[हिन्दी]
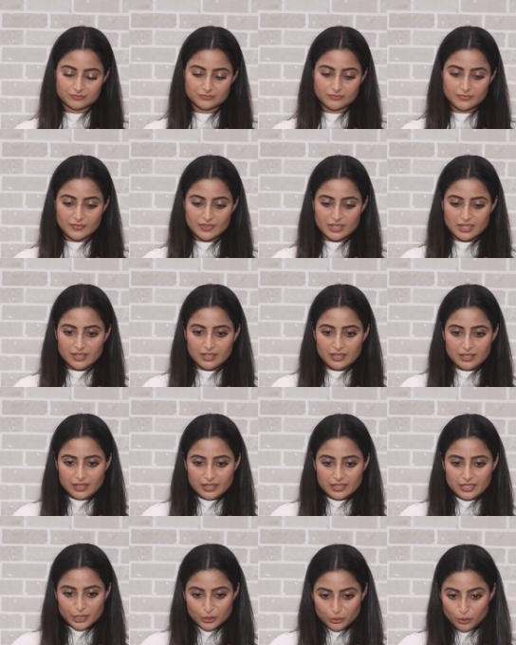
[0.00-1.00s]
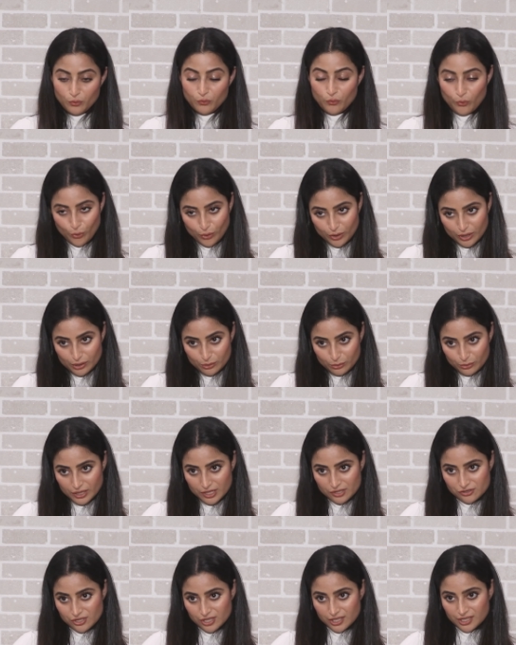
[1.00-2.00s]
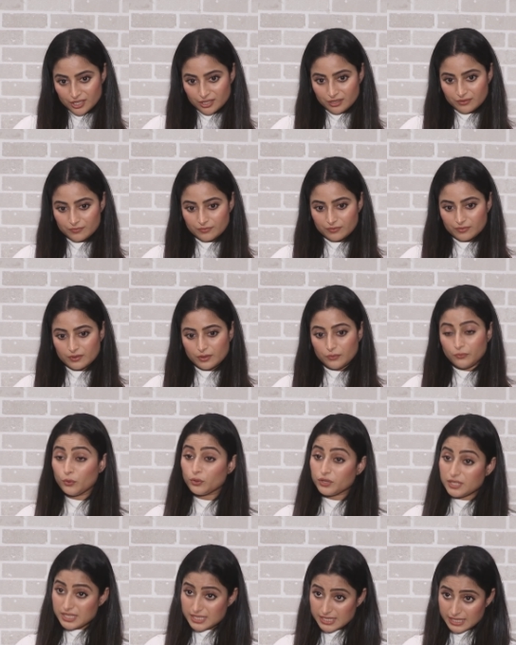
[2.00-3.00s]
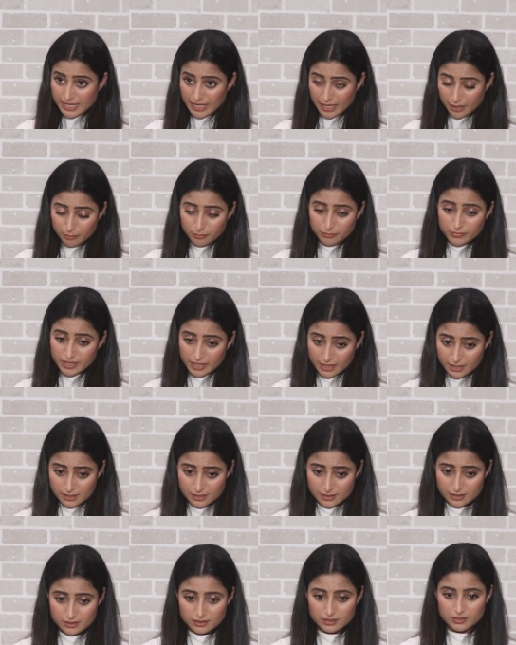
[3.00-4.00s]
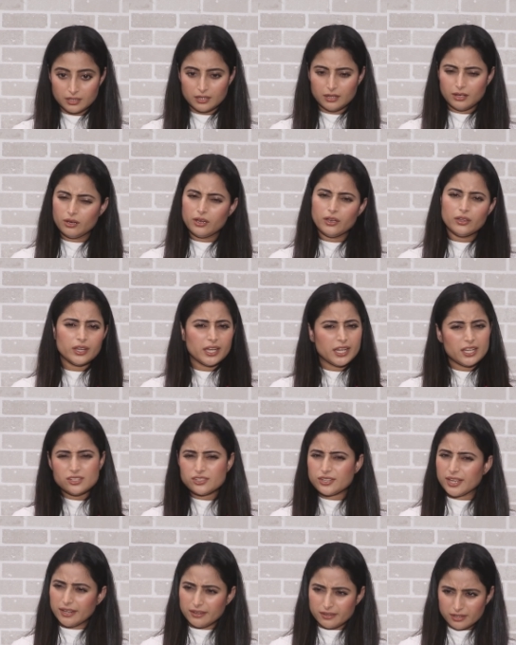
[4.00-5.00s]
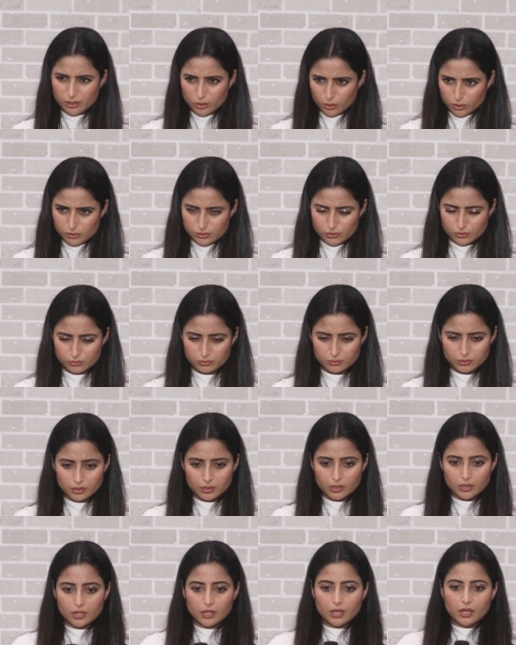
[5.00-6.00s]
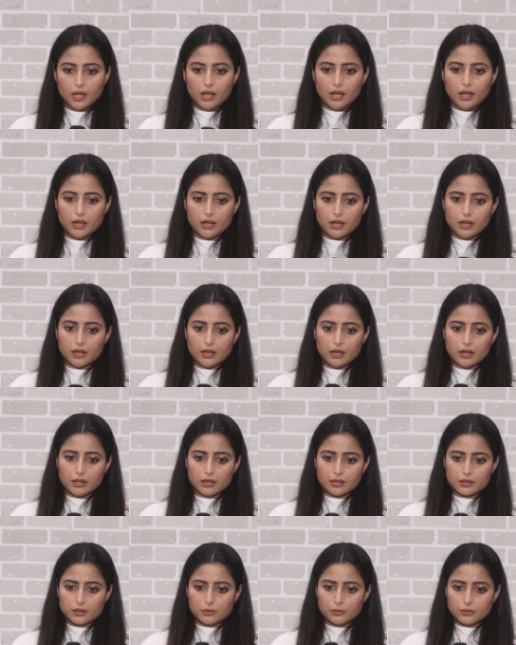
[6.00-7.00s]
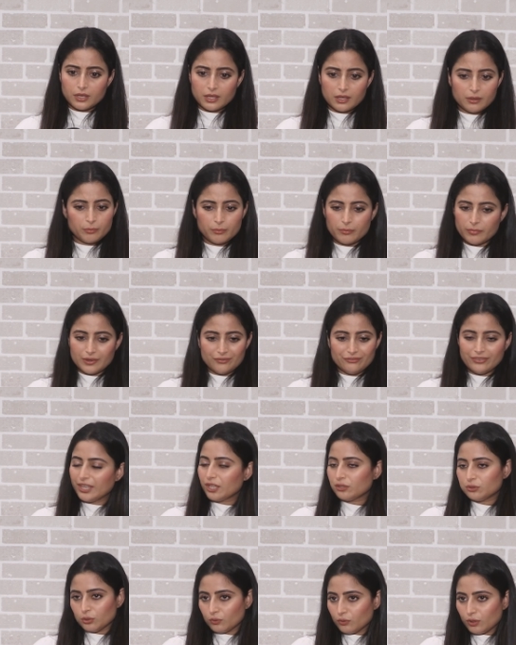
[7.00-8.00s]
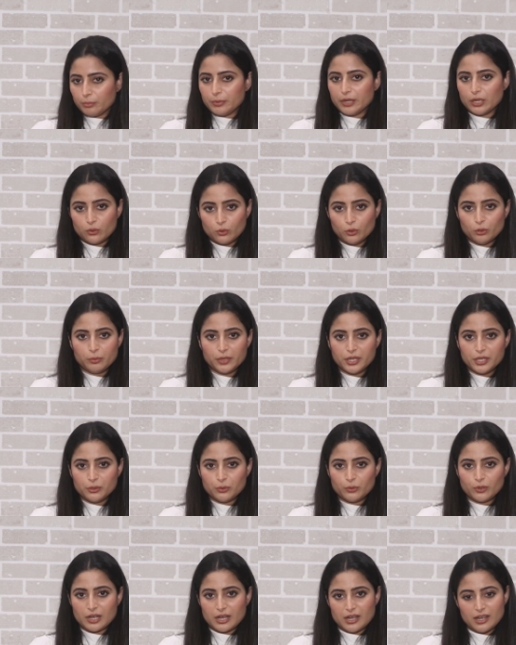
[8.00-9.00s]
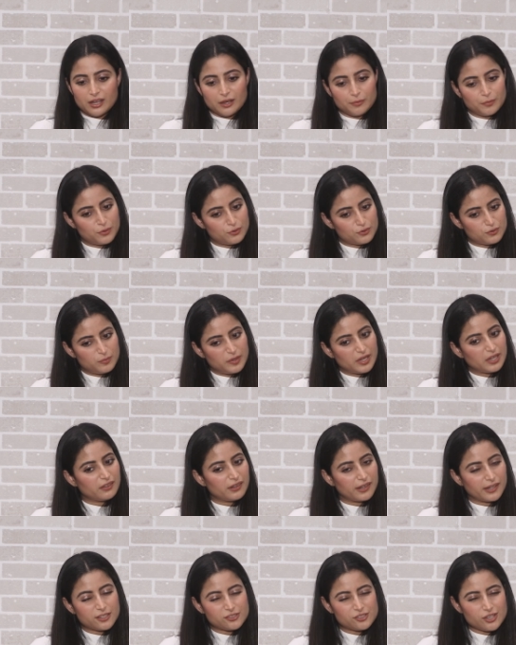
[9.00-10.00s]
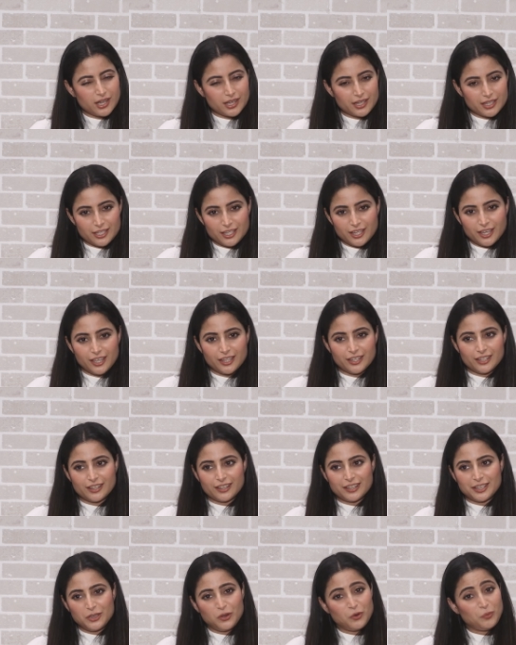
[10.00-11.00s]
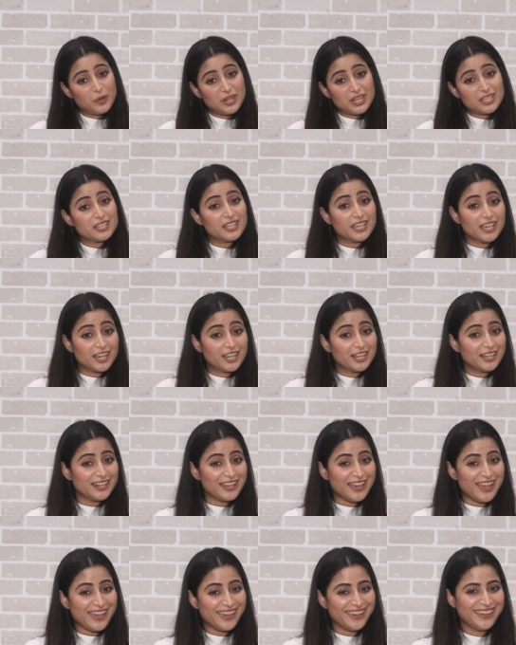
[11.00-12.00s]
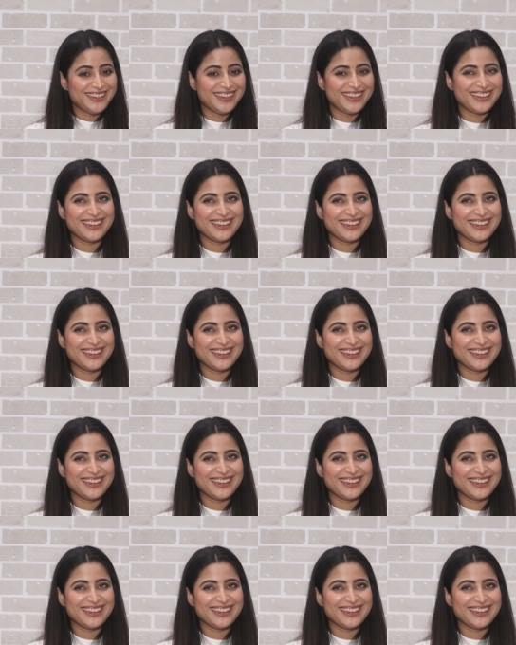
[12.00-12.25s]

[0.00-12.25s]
चाहिए नील को वोकल होना चाहिए फॉर दिस गेम येस और इन जनरल ऑल्सो क्योंकि वीक तो वो बिल्कुल भी नहीं होगा अभी उसमें एक रेज आ गई है कहीं ना कहीं और मैंने देख लिया है